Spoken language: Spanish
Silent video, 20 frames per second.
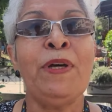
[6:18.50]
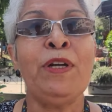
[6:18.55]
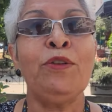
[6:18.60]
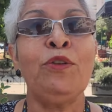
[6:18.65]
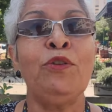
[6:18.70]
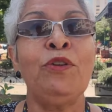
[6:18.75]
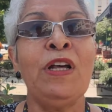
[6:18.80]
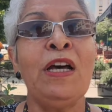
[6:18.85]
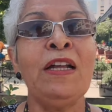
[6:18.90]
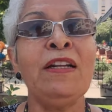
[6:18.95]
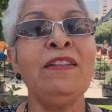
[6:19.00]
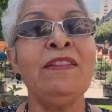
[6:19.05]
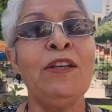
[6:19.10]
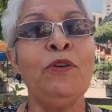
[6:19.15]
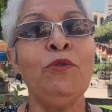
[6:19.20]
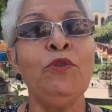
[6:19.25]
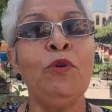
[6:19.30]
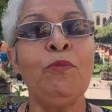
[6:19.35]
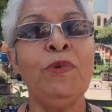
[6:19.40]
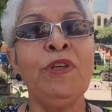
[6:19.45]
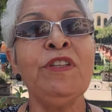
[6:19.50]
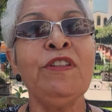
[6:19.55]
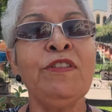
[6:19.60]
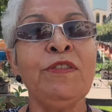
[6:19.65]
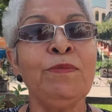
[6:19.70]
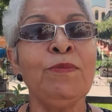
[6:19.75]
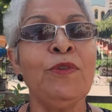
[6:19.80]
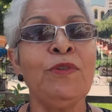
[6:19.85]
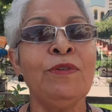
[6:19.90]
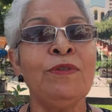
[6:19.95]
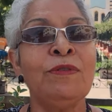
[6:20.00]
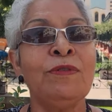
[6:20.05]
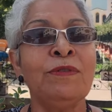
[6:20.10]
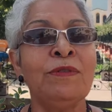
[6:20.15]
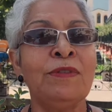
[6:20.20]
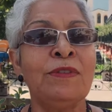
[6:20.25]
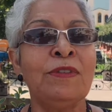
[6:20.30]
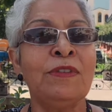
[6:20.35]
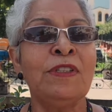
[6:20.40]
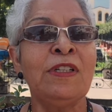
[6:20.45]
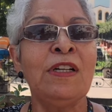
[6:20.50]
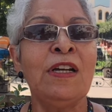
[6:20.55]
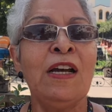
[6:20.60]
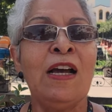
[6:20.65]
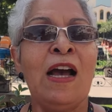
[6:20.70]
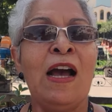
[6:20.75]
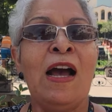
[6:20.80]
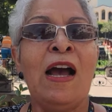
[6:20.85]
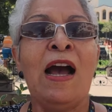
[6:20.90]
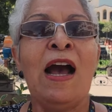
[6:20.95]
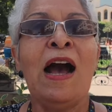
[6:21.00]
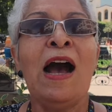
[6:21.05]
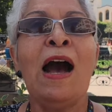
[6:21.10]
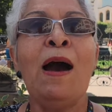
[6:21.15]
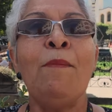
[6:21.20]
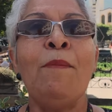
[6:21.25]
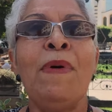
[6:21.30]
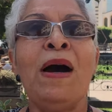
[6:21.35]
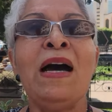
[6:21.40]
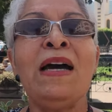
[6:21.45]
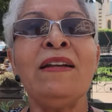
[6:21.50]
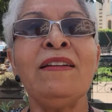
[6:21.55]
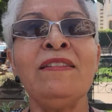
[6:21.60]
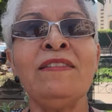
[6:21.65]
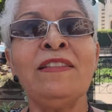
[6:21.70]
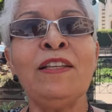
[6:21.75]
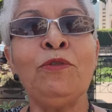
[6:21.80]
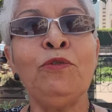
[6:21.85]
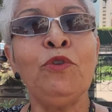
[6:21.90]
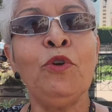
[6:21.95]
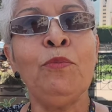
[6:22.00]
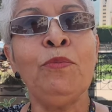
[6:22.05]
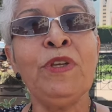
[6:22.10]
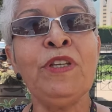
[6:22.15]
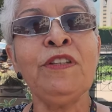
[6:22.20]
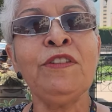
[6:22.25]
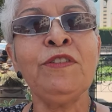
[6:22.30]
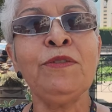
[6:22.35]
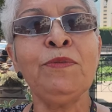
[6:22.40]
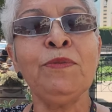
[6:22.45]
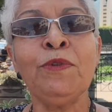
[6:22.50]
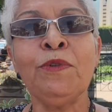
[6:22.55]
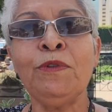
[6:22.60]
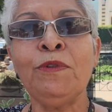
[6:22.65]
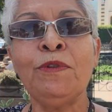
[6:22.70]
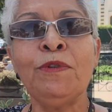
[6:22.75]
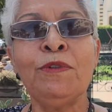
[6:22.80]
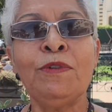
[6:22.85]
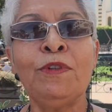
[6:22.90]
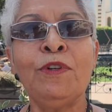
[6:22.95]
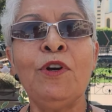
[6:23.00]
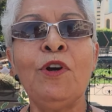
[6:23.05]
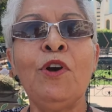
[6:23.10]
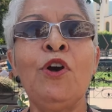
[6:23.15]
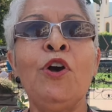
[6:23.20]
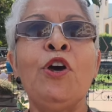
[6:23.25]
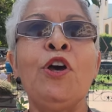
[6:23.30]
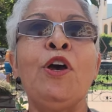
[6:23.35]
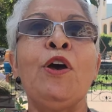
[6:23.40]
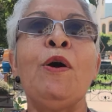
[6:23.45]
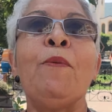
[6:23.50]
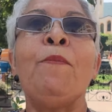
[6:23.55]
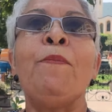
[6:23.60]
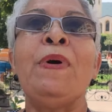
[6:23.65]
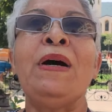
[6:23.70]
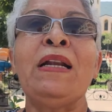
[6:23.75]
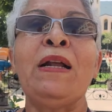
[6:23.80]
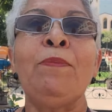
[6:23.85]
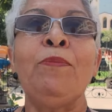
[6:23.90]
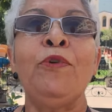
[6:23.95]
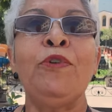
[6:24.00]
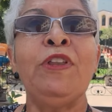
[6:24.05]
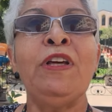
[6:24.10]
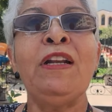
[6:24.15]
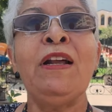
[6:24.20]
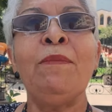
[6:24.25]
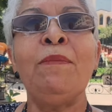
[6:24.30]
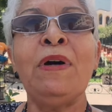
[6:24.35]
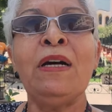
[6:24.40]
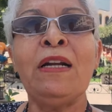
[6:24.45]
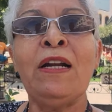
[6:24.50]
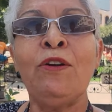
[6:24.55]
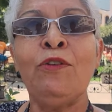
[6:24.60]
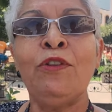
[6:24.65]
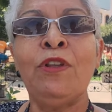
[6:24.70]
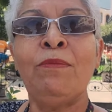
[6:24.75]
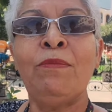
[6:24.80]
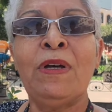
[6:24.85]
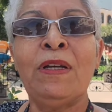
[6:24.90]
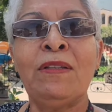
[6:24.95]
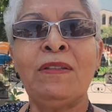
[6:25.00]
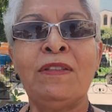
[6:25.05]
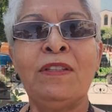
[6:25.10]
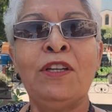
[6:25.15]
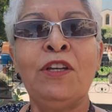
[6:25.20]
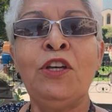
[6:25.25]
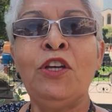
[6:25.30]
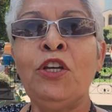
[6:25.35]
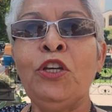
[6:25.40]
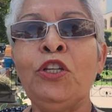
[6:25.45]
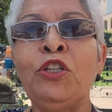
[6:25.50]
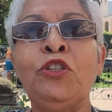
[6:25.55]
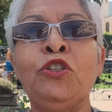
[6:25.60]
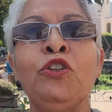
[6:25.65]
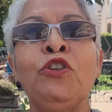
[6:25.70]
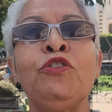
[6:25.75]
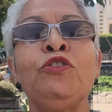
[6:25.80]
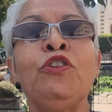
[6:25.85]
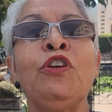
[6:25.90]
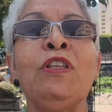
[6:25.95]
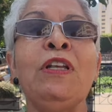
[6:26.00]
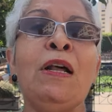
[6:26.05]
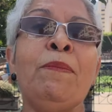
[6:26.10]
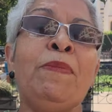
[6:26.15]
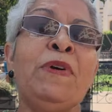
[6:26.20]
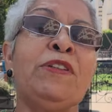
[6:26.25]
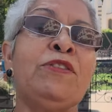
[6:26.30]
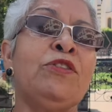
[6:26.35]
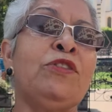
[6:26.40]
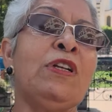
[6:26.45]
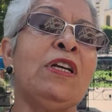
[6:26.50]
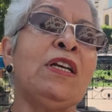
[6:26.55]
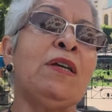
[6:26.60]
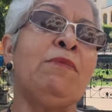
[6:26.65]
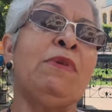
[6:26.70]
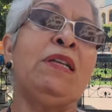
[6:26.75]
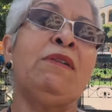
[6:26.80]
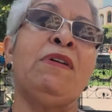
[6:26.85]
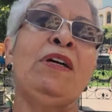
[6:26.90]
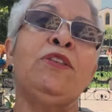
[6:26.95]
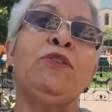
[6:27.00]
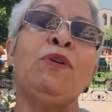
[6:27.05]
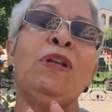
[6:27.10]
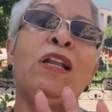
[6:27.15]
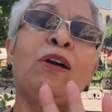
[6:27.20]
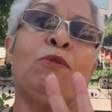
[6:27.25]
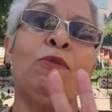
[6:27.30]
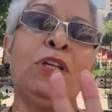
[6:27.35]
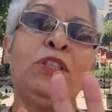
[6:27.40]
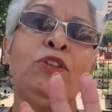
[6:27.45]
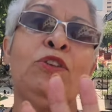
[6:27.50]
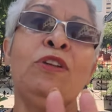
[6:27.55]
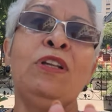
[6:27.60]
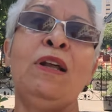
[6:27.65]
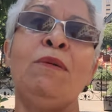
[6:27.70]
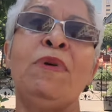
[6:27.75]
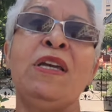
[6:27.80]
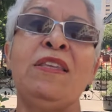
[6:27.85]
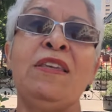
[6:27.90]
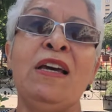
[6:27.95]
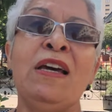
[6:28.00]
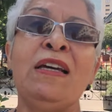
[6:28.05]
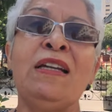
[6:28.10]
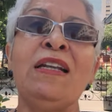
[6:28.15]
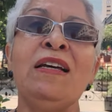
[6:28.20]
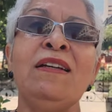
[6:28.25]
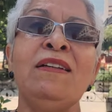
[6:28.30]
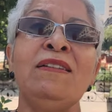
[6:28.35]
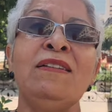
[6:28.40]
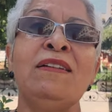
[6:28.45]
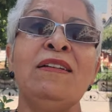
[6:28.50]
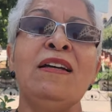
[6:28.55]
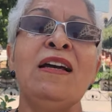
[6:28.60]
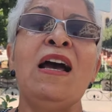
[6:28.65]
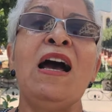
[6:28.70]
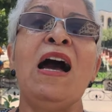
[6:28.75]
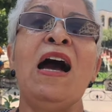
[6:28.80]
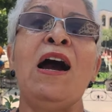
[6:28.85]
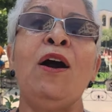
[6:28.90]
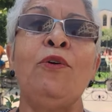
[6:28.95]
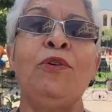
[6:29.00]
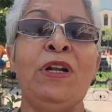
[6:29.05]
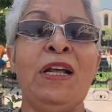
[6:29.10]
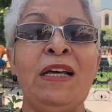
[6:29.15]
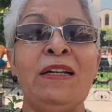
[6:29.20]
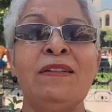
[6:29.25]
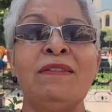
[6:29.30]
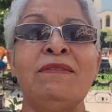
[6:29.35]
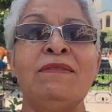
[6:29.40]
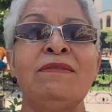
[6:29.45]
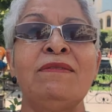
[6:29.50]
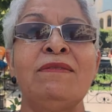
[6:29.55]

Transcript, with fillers: perdonarse uno mismo, sí. amarse uno mismo para poder amar a los demás. Yo soy de la persona que me levanto a las 4 de la mañana a orar